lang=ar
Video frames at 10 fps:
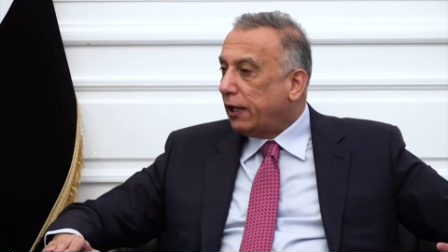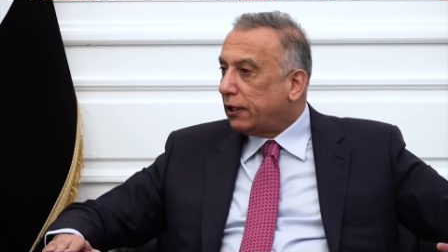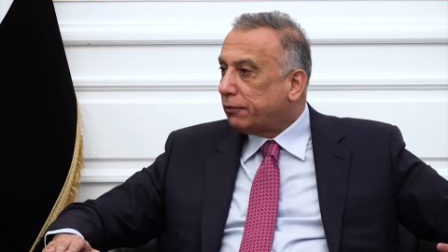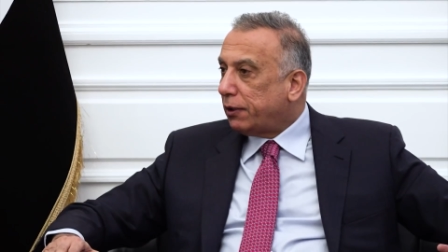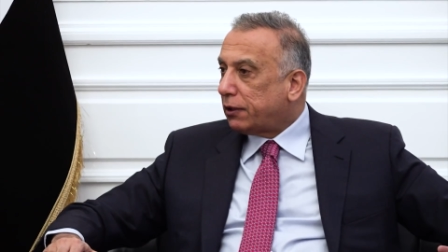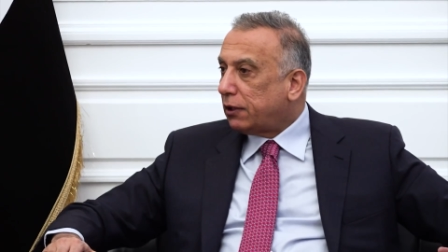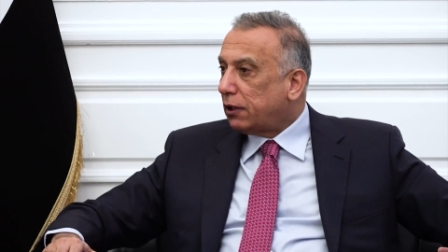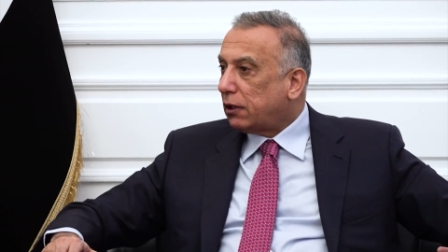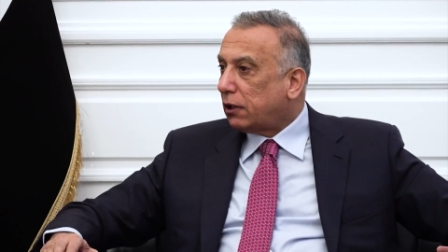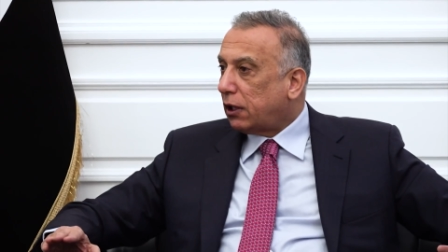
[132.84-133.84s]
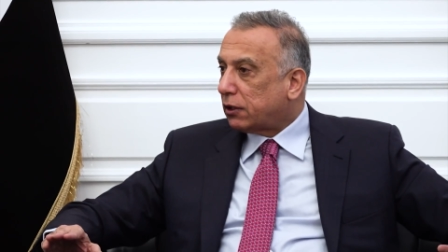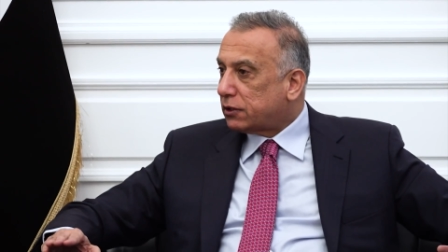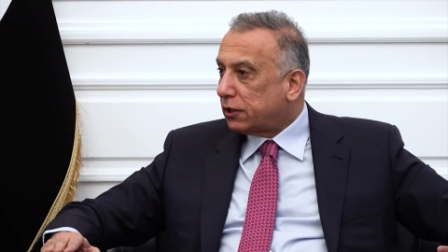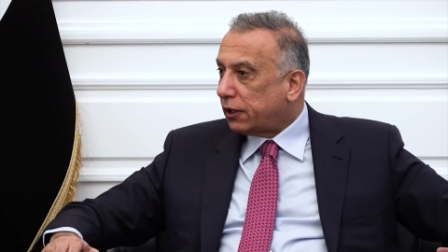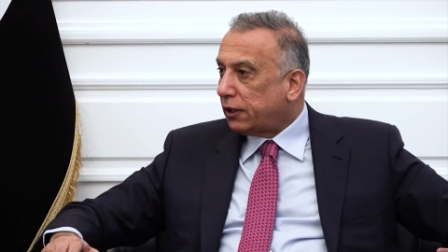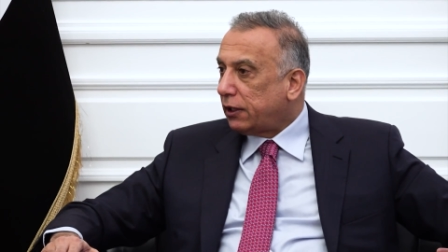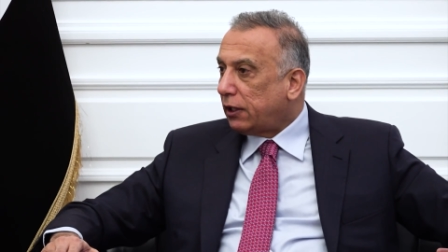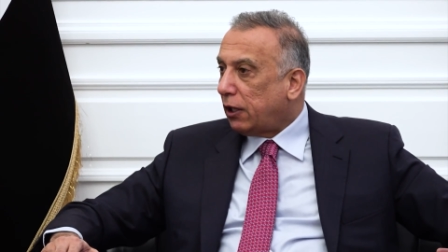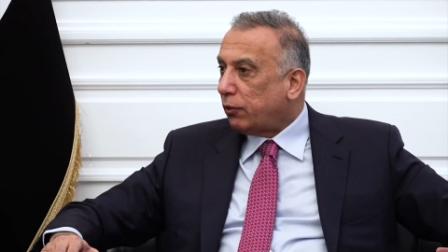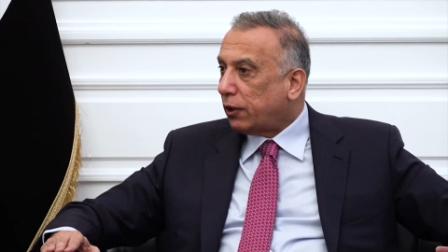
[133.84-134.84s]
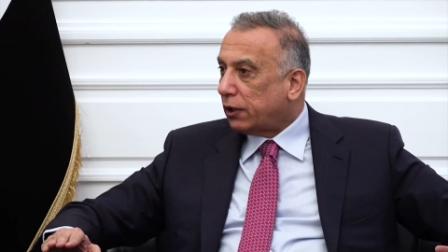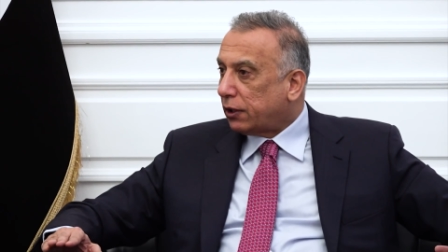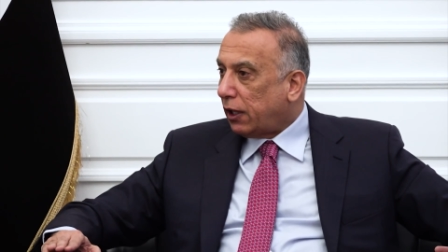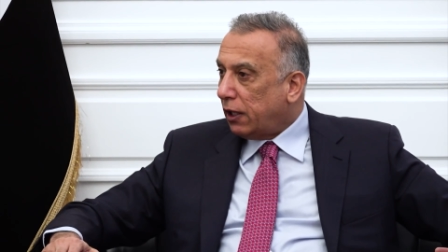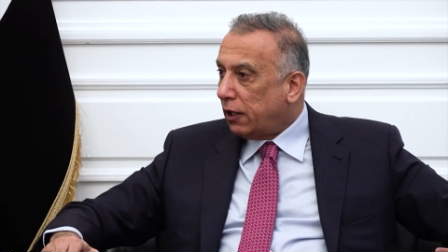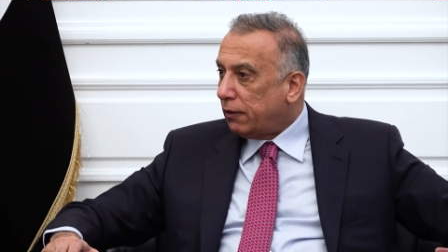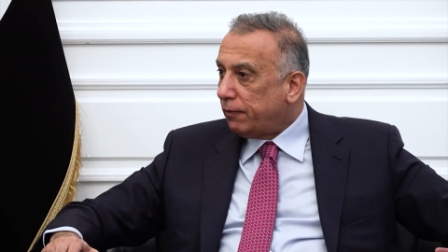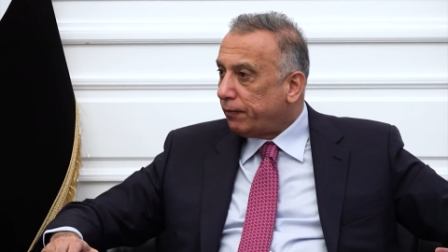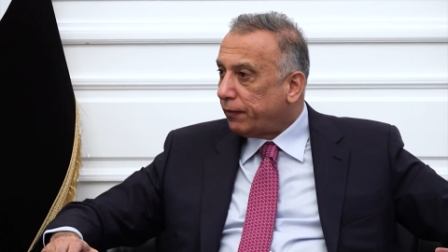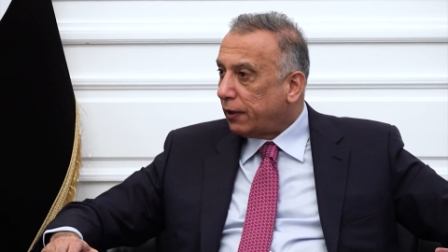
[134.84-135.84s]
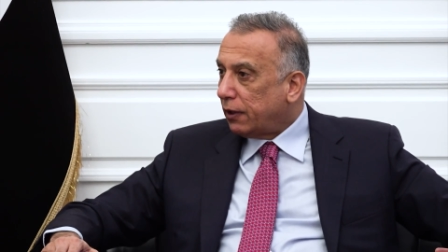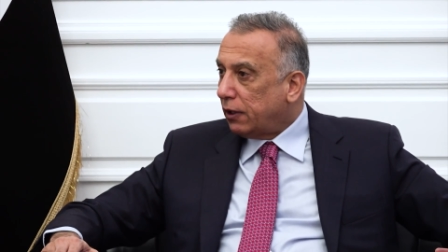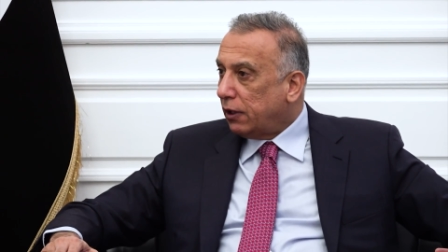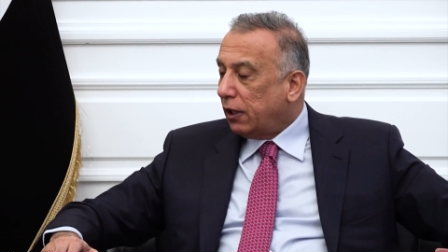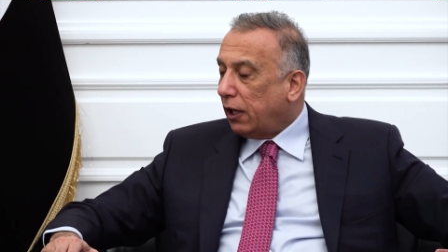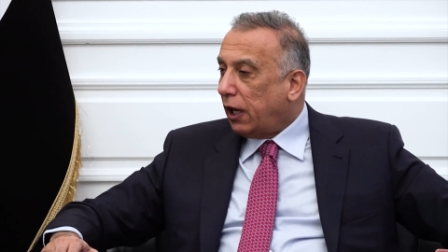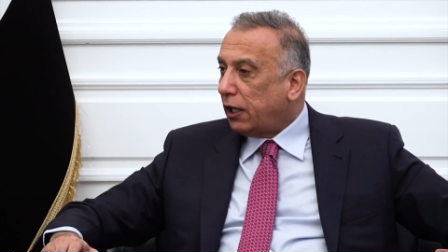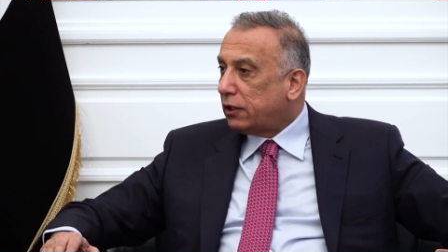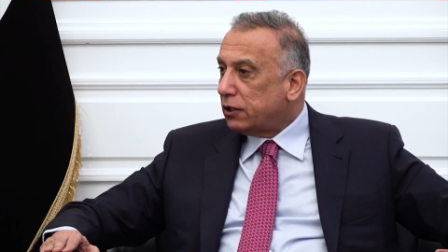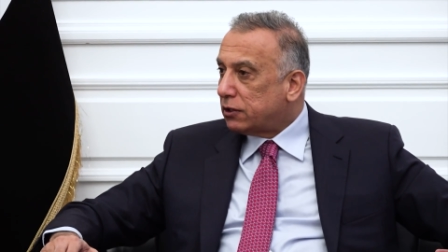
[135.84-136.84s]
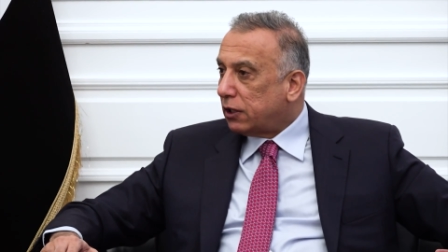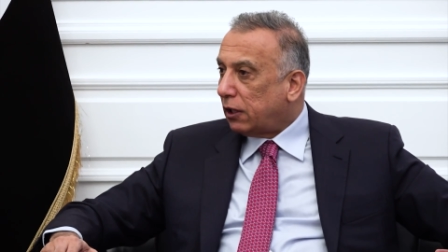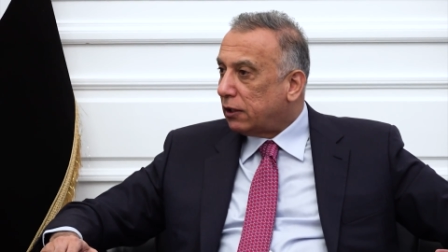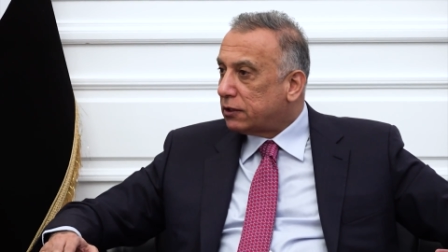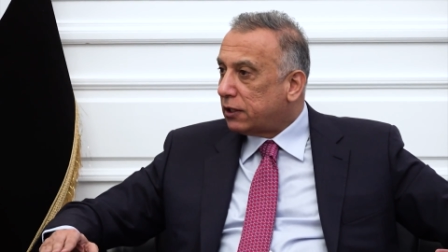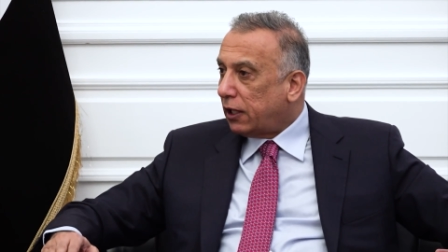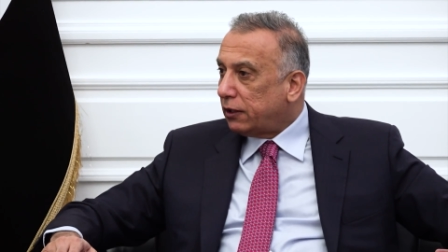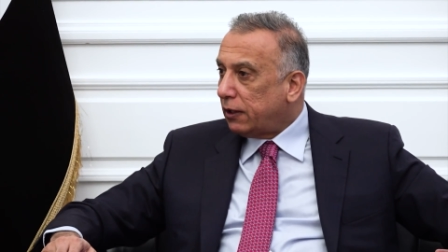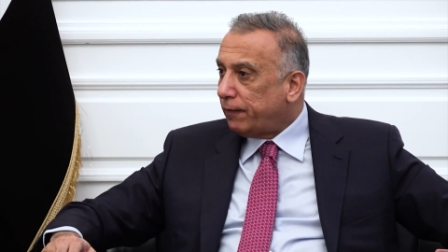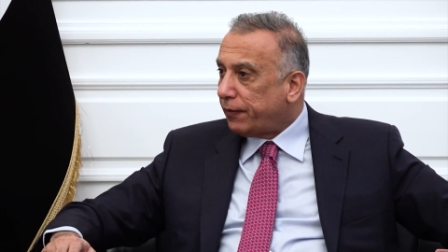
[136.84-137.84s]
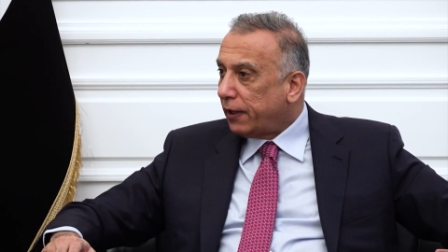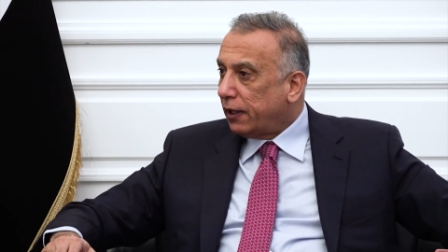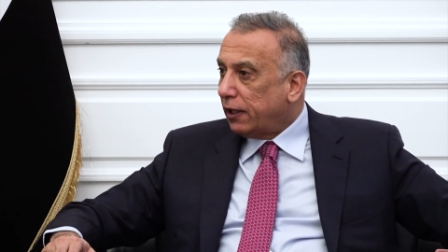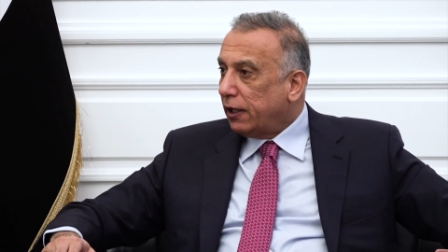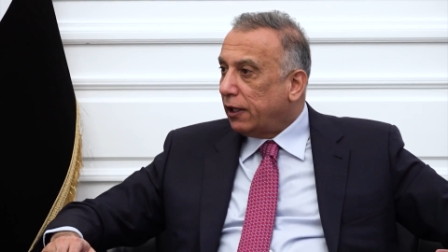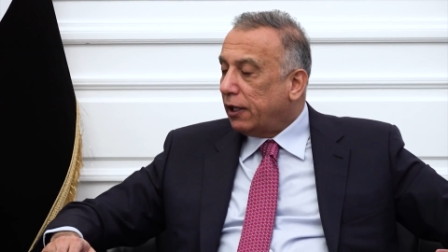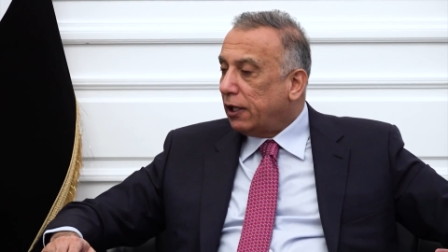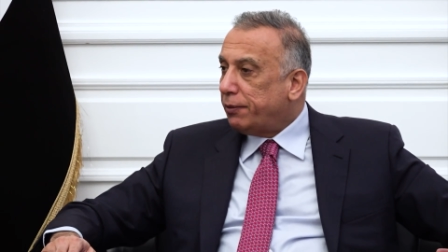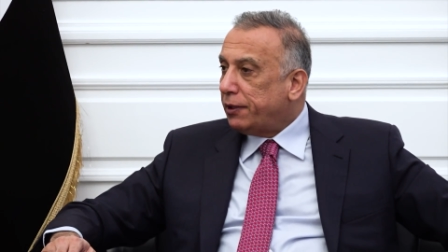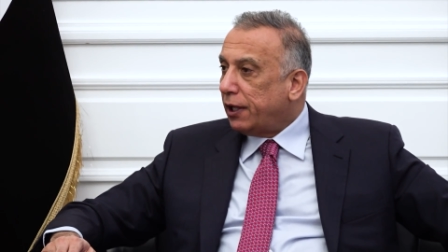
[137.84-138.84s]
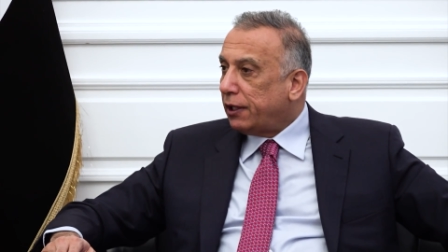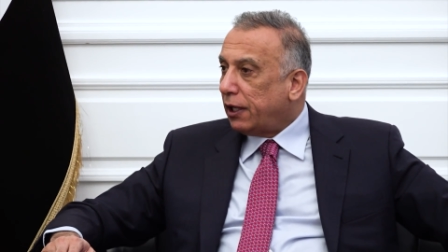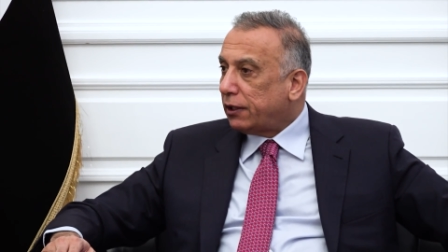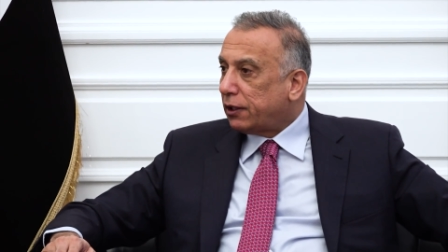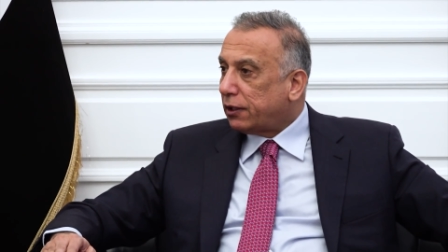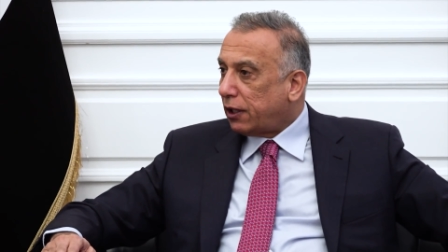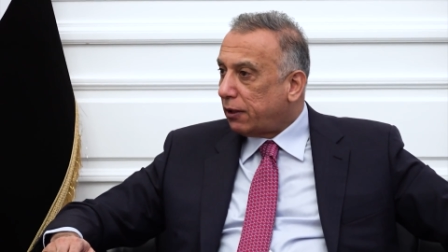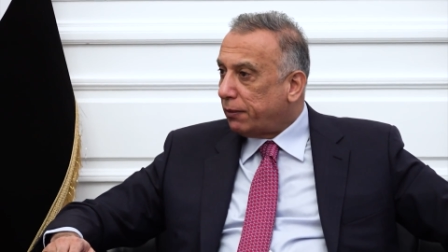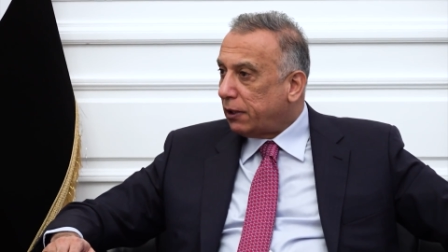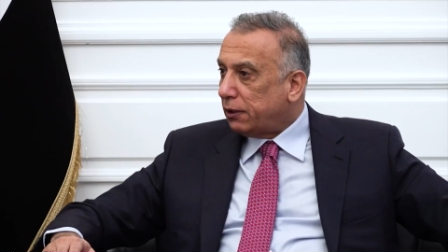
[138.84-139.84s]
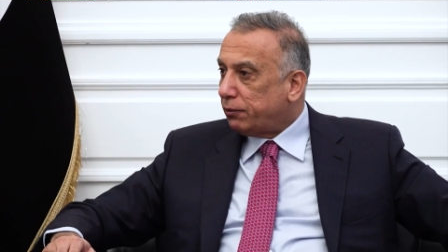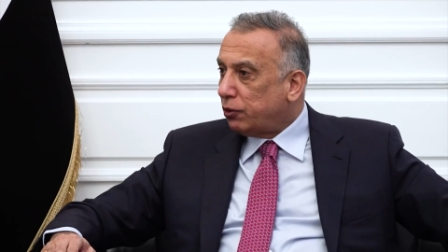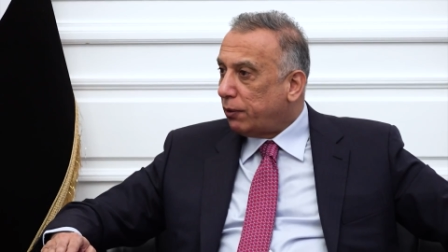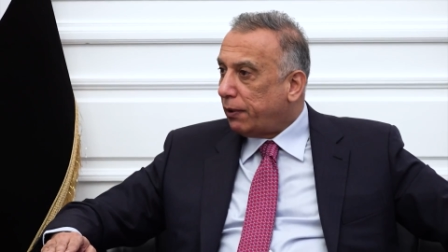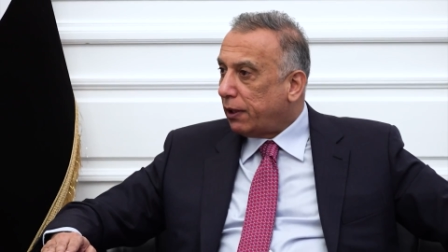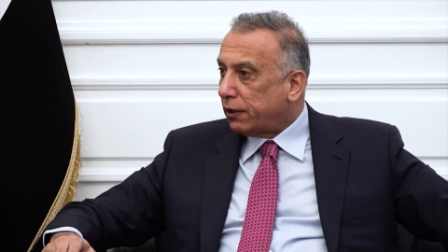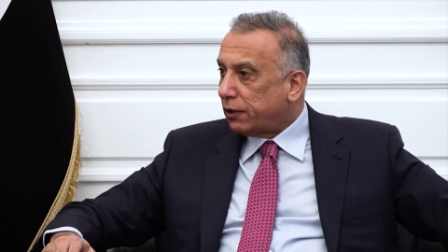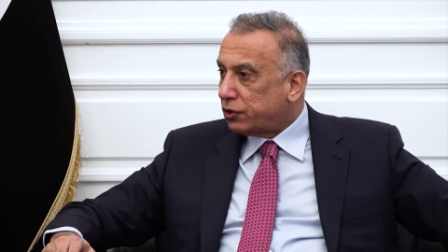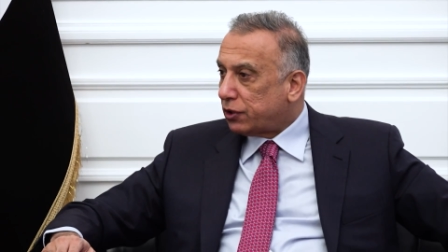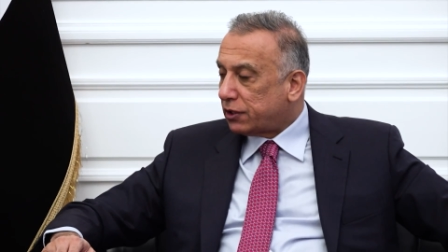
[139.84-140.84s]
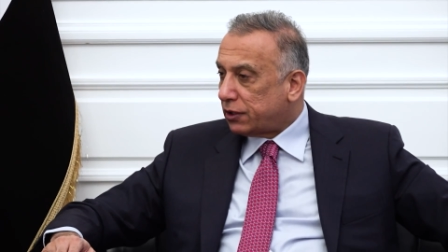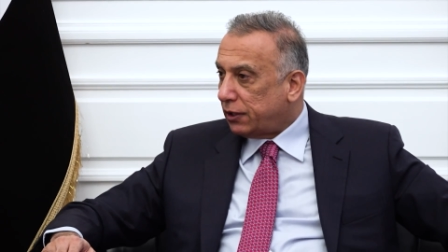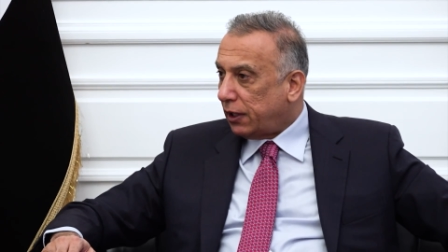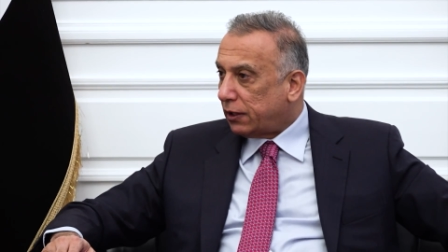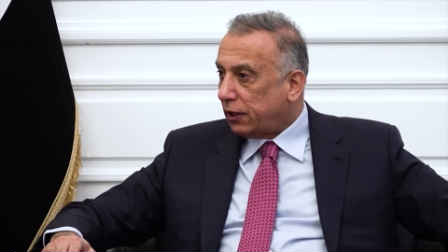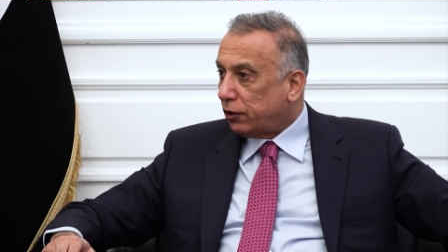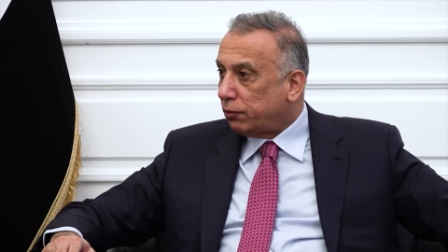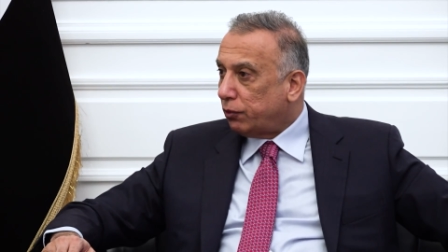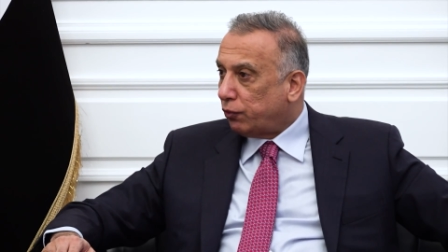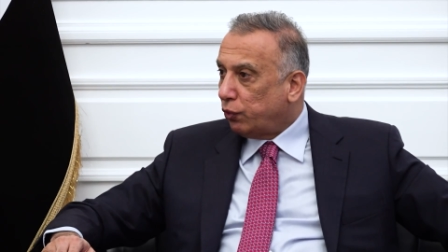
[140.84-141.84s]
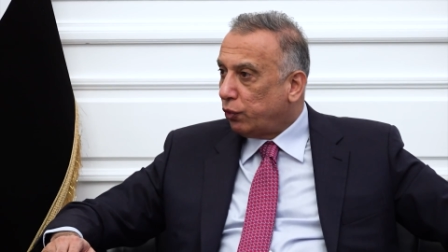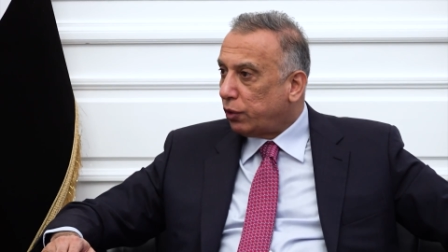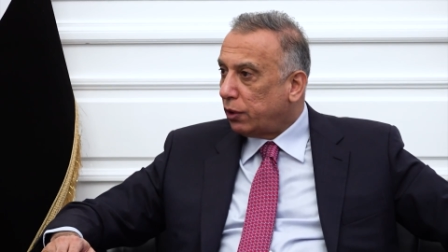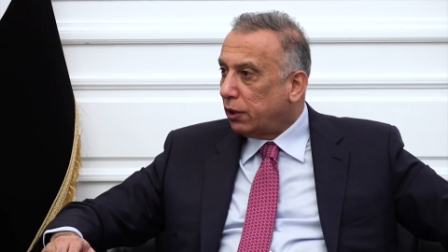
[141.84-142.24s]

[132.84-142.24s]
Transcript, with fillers: اللي تمثل خط سريع أو خط عام هاي تنزال زائدا البنايات الضخمة اللي يبنوها بعض الشخصيات اللي عندهم نفوذ